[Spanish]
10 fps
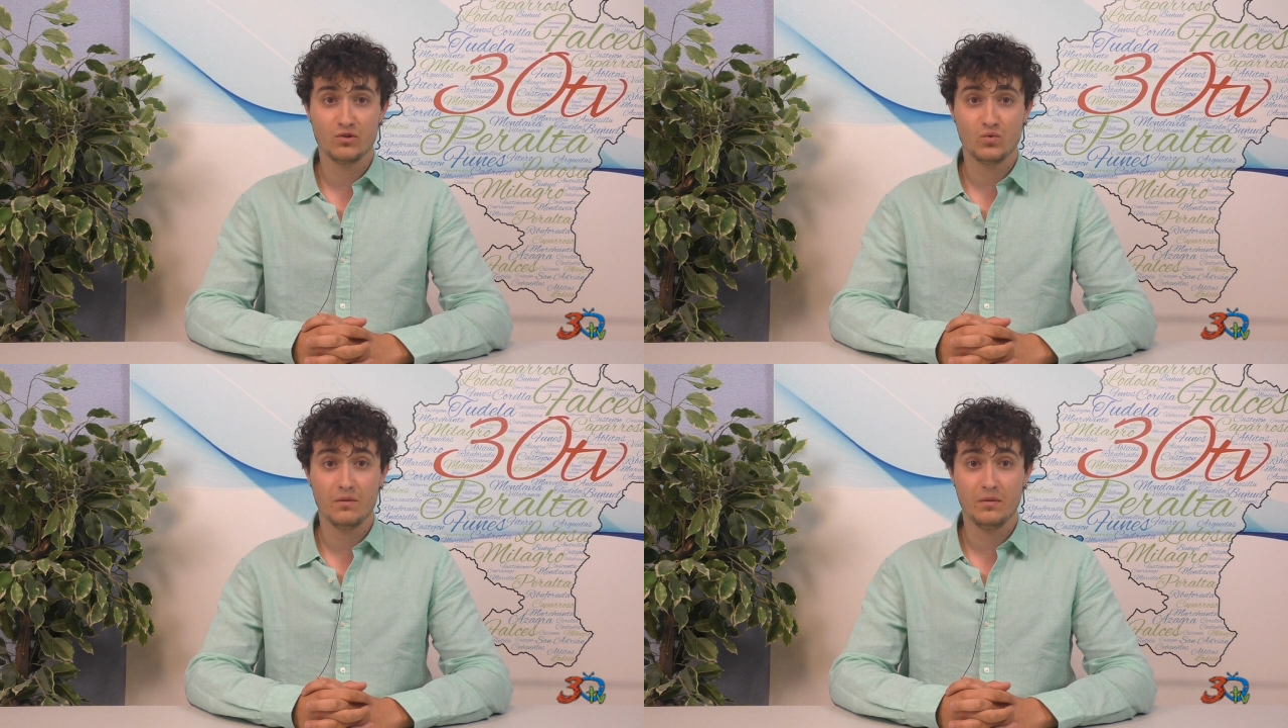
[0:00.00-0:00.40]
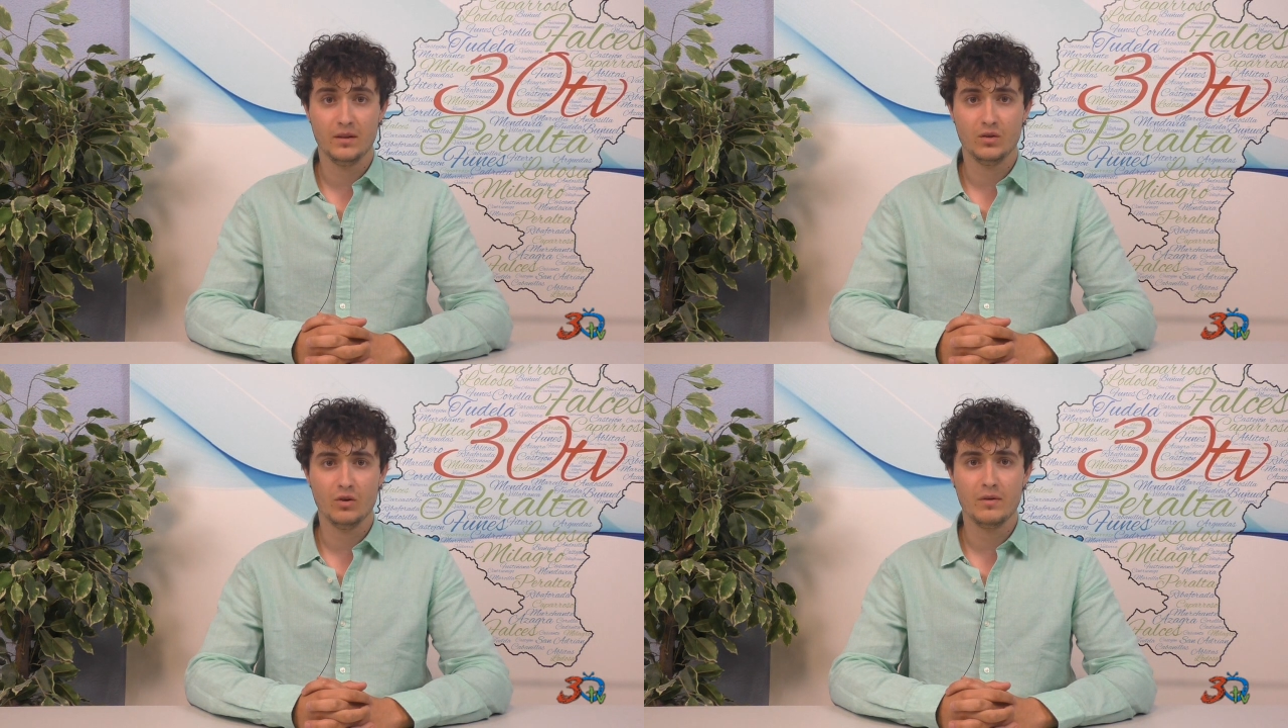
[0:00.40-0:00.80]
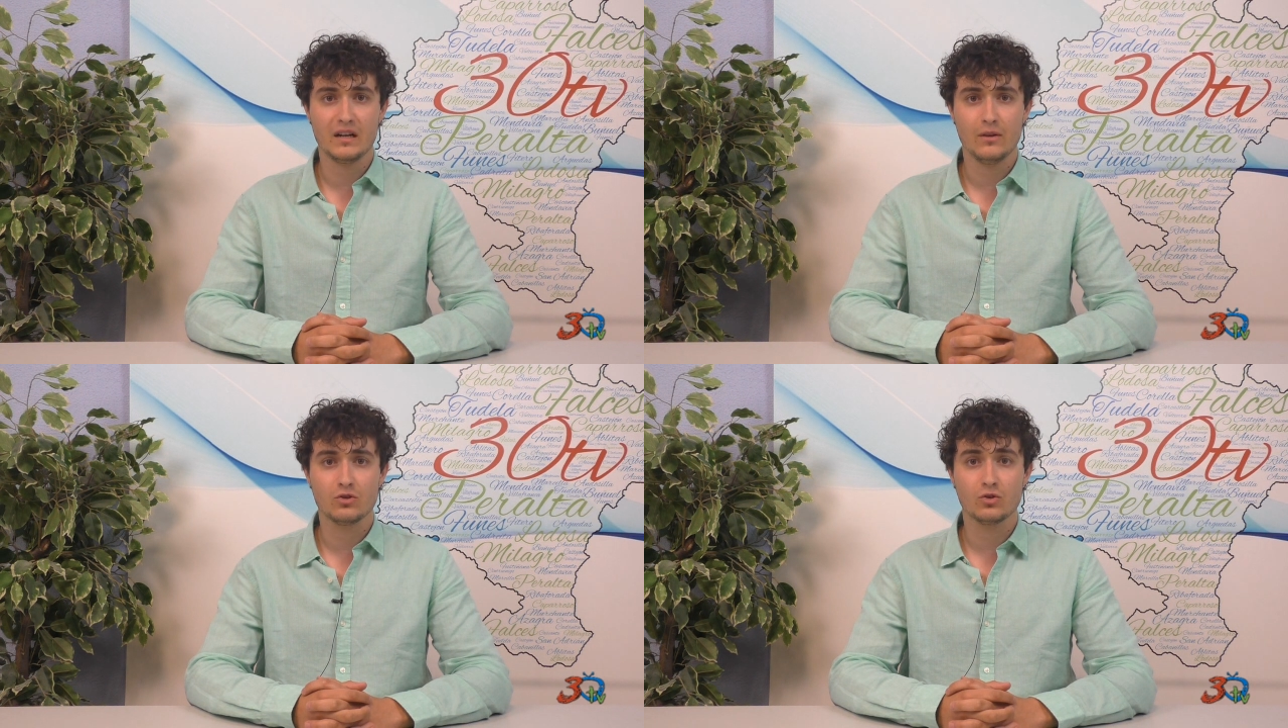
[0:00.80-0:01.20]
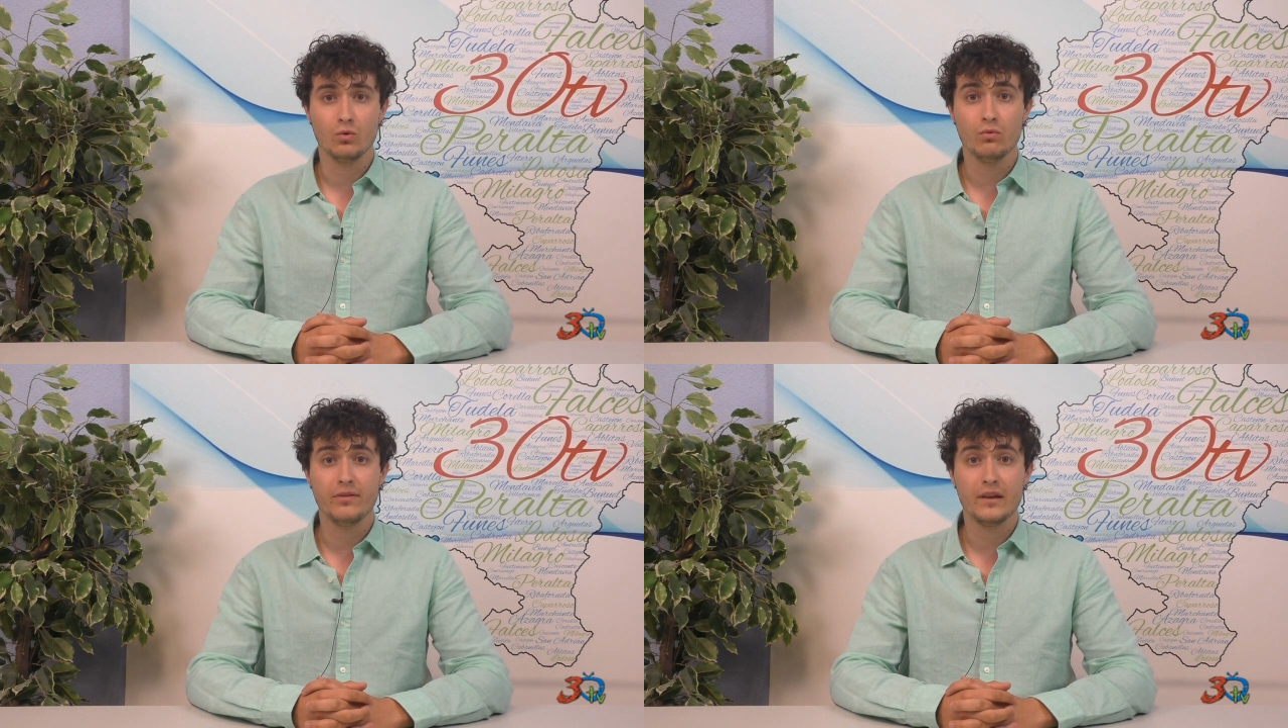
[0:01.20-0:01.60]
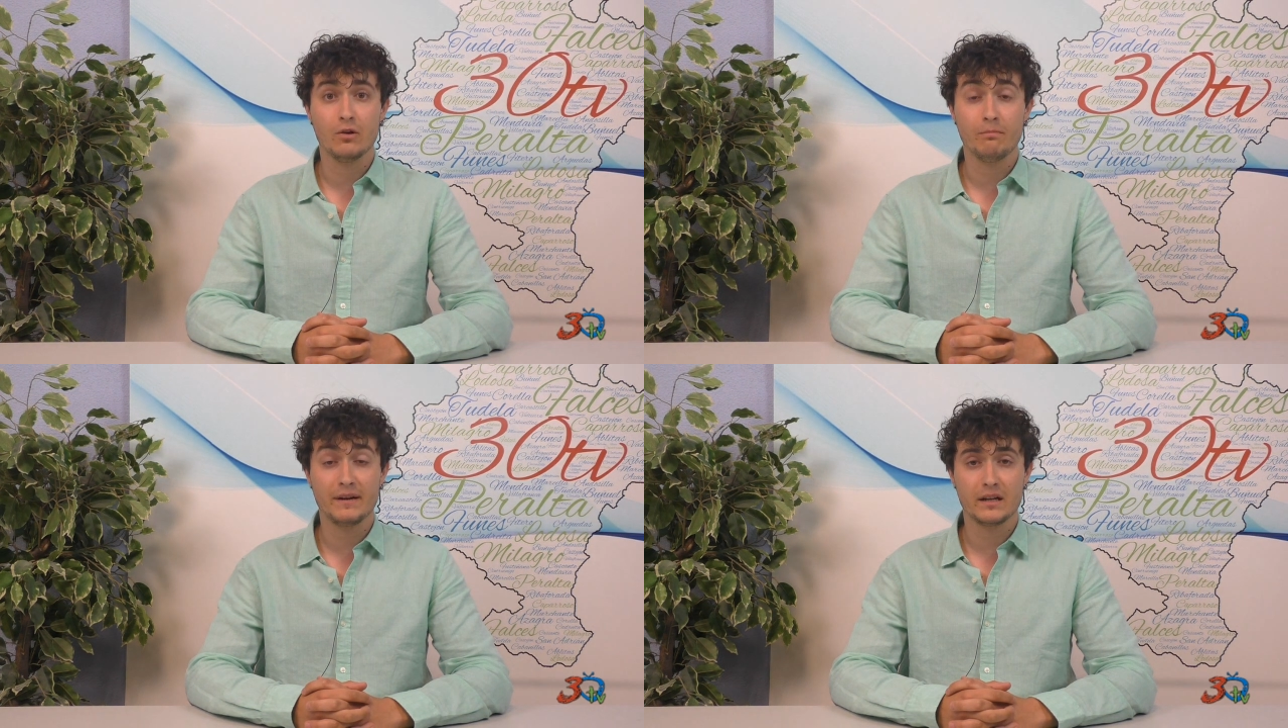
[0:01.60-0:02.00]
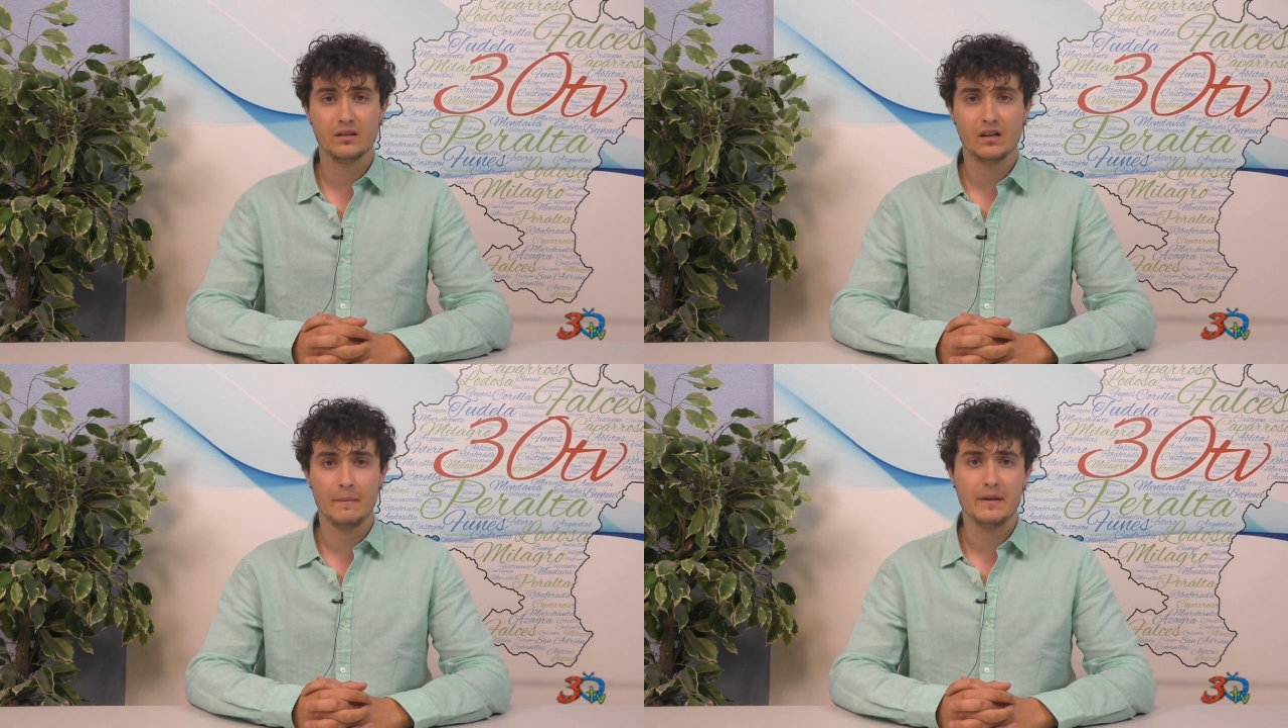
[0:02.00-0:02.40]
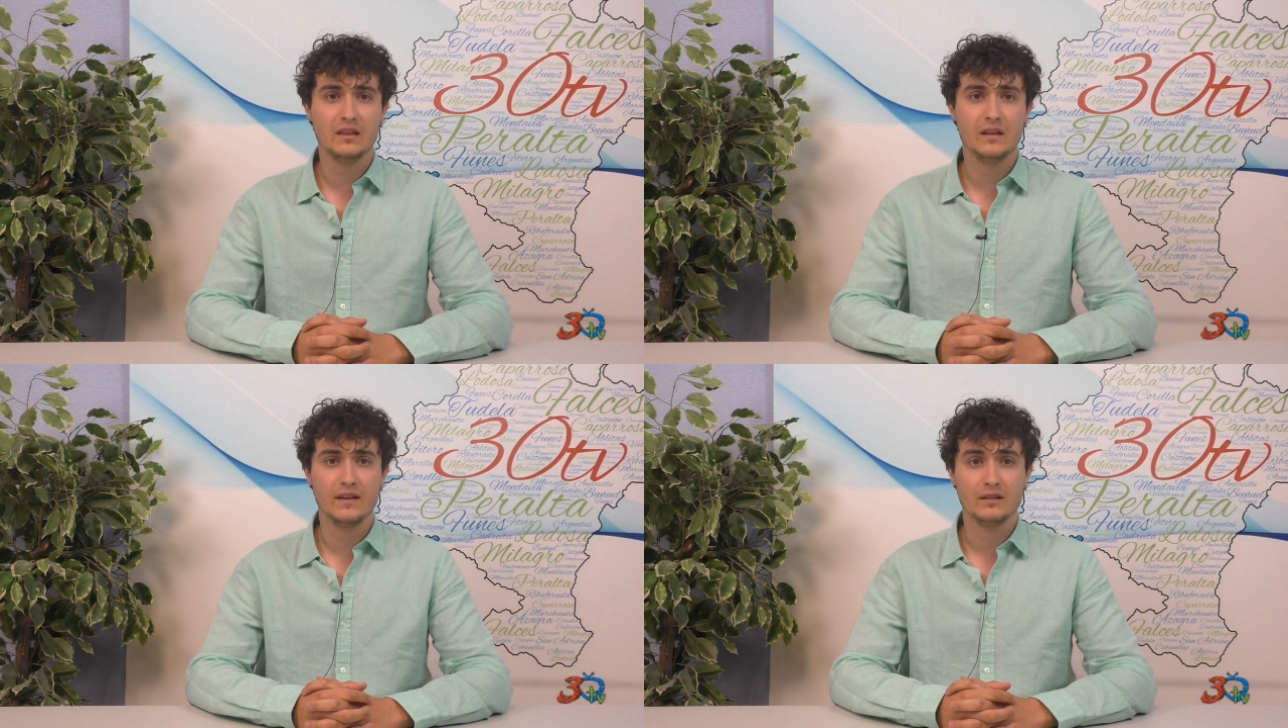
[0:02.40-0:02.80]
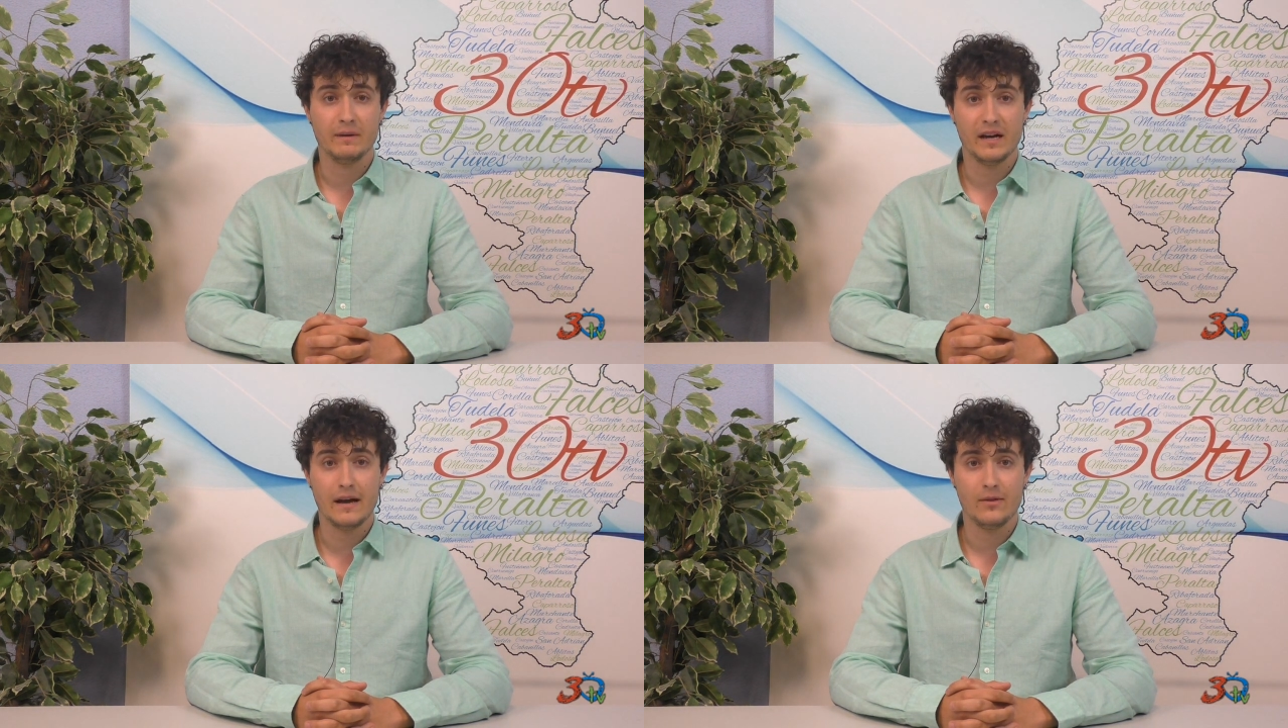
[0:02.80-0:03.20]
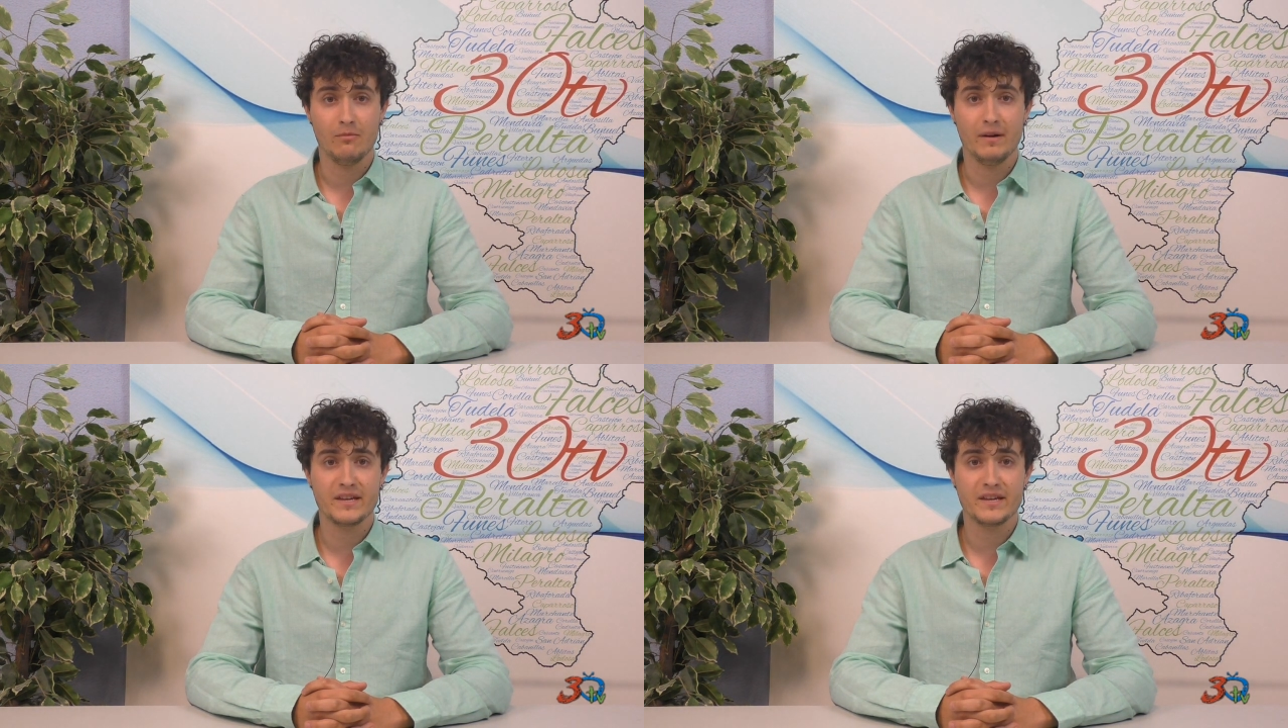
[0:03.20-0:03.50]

los 9 y 29 grados con un cielo prácticamente despejado.